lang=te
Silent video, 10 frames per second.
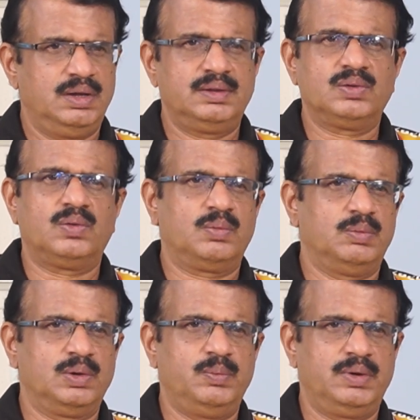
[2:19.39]
ఇది కూడా
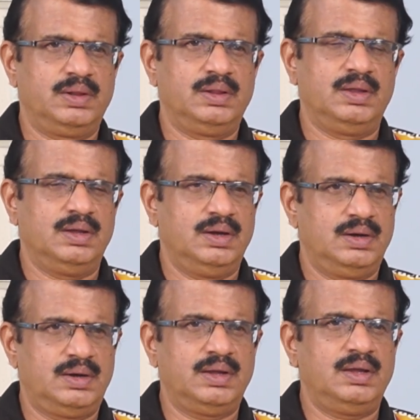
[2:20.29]
మొదలుపెట్టింది
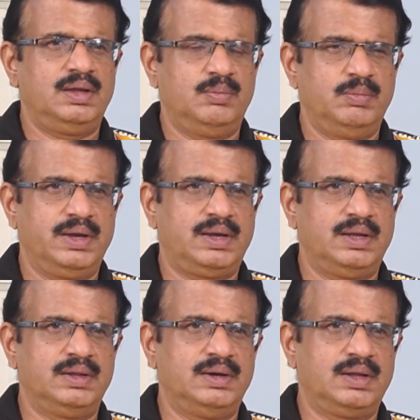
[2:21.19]
అంటే ఎంఐకి e
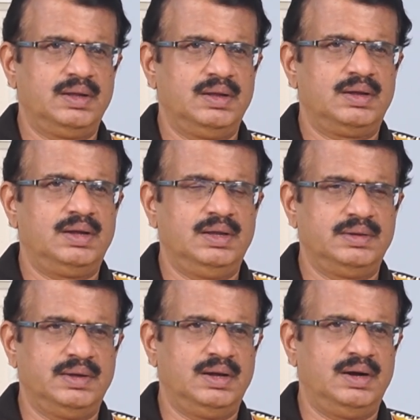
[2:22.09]
ఏంటంటే
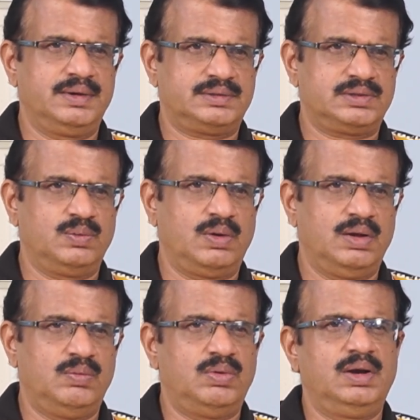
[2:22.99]
గాంజా అడిక్షన్ వల్ల
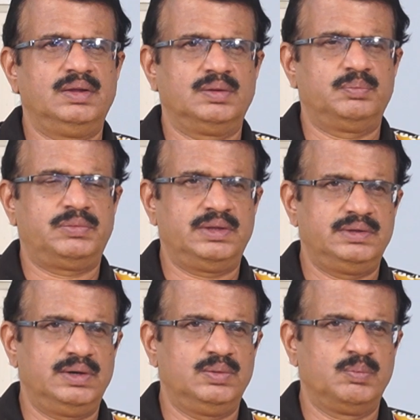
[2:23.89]
వాళ్ళు ఏం చెప్తే
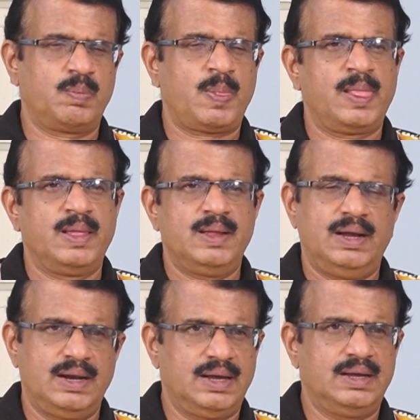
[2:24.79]
చేయడం
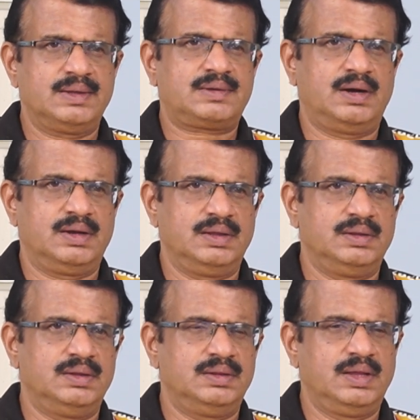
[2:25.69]
అలాగా స్టార్ట్
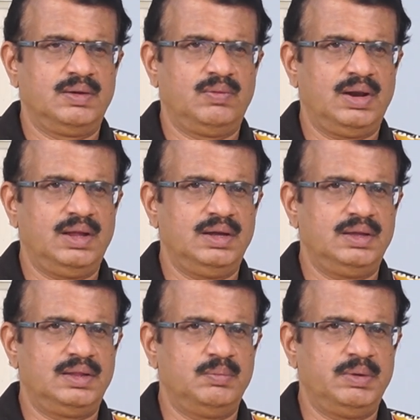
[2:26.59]
అయింది దీనివల్ల
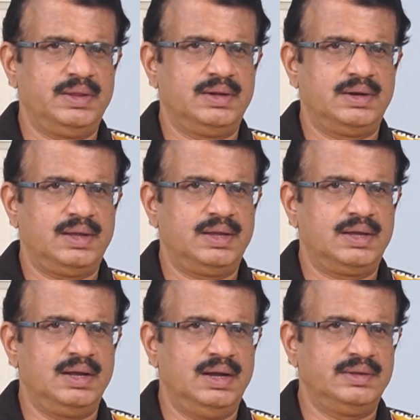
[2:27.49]
ఇదేమైందంటే ఈ
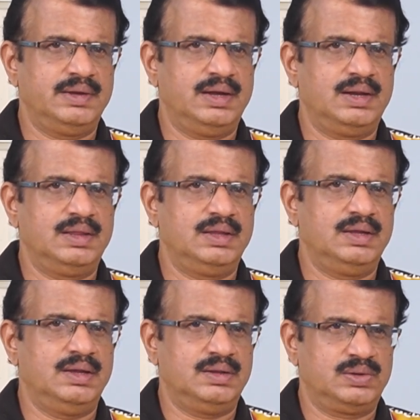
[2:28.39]
గాంజా అనేది
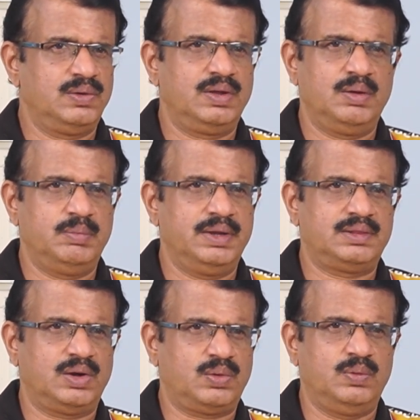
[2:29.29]
అందులో ఎంఐ
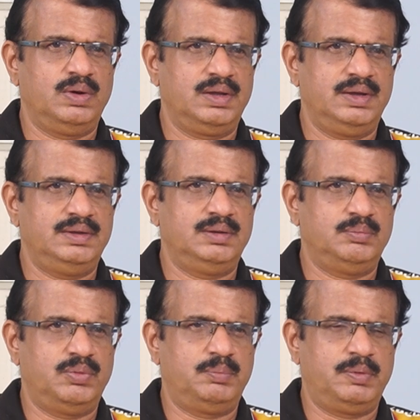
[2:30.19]
తక్కువ ఏజ్
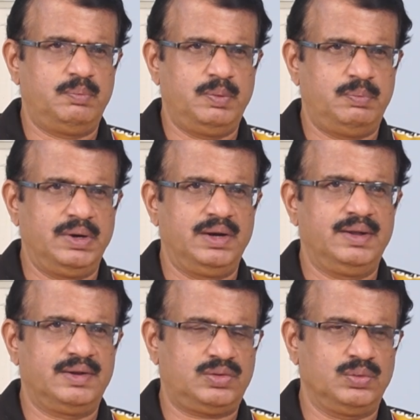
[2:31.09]
ఫిఫ్టీన్
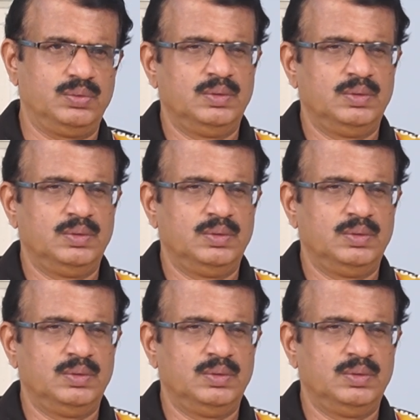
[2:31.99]
ఇయర్స్